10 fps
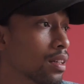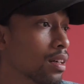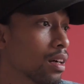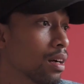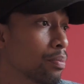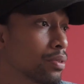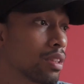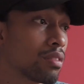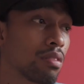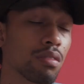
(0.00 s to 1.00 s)
Euh,
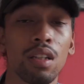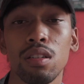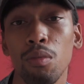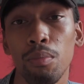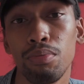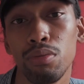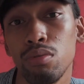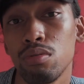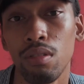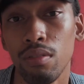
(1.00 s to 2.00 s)
peut-être qu'il y en a qui ont plus du tout